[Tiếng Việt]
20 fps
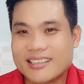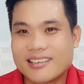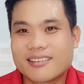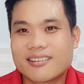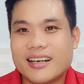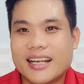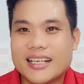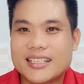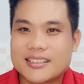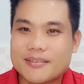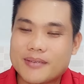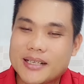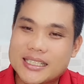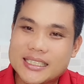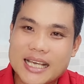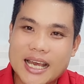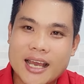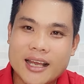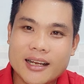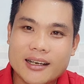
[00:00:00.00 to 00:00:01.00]
chứ có lẽ sắp đi
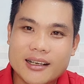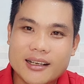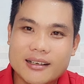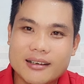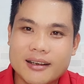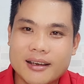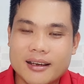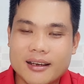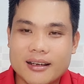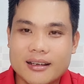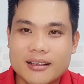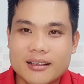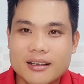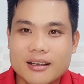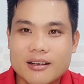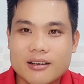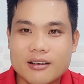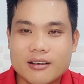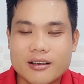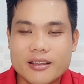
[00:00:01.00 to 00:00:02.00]
xa nên uh,
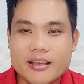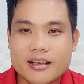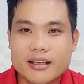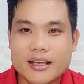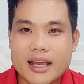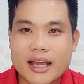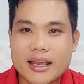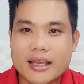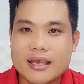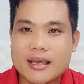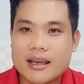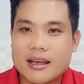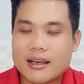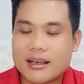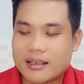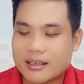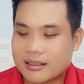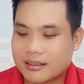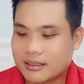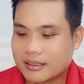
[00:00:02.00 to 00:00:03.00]
có những cái
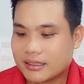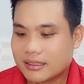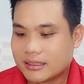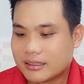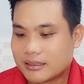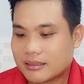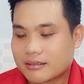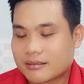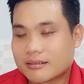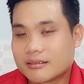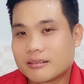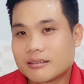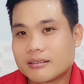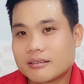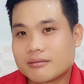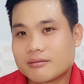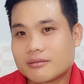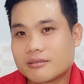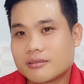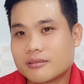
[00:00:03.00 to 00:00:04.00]
uh,
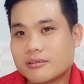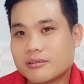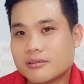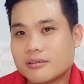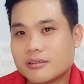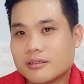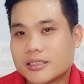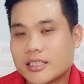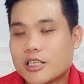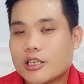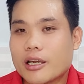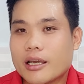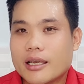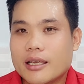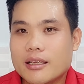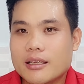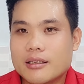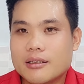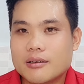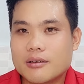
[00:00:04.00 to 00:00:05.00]
um, suy
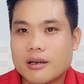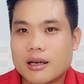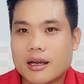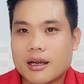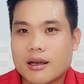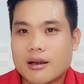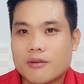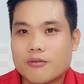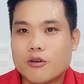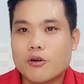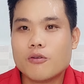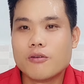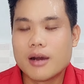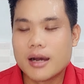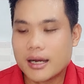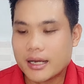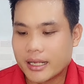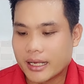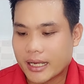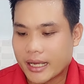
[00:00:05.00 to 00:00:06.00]
nghĩ uh, vu
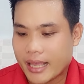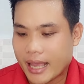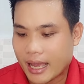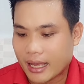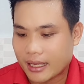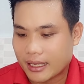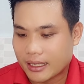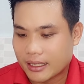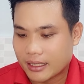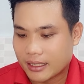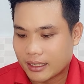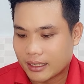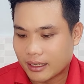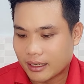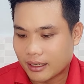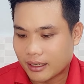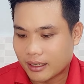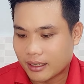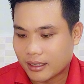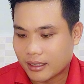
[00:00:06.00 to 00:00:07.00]
vơ như cả nhà
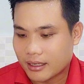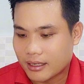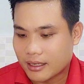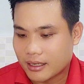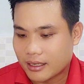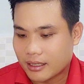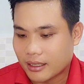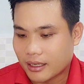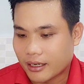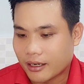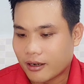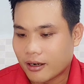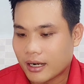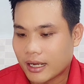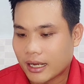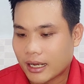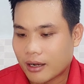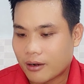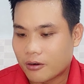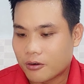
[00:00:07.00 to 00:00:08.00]
đó thì đó
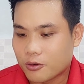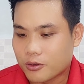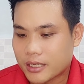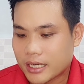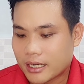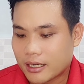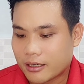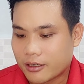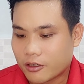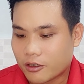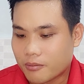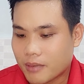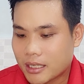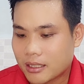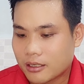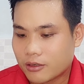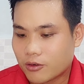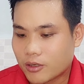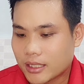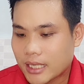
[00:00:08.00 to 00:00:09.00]
là câu trả lời của má
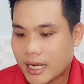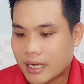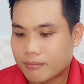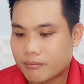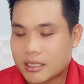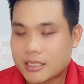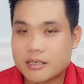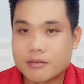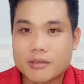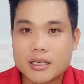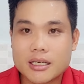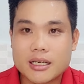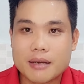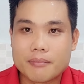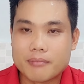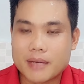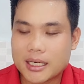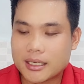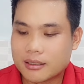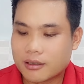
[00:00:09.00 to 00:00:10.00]
tư quốc thanh mà trong cái
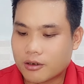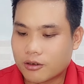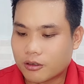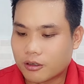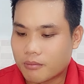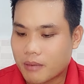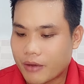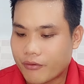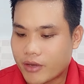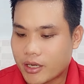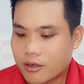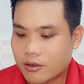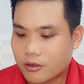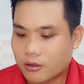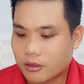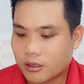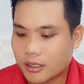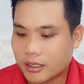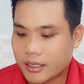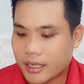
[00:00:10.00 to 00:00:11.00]
comment của bài viết
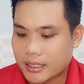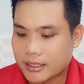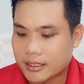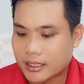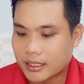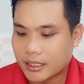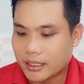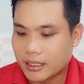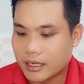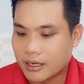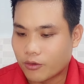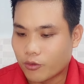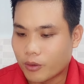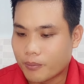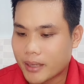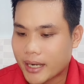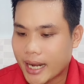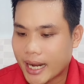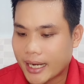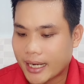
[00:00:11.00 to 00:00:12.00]
của nhạc sĩ nguyễn
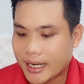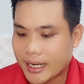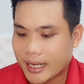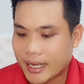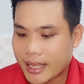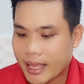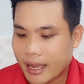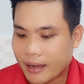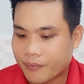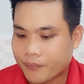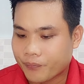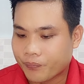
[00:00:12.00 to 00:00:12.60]
minh anh cả nhà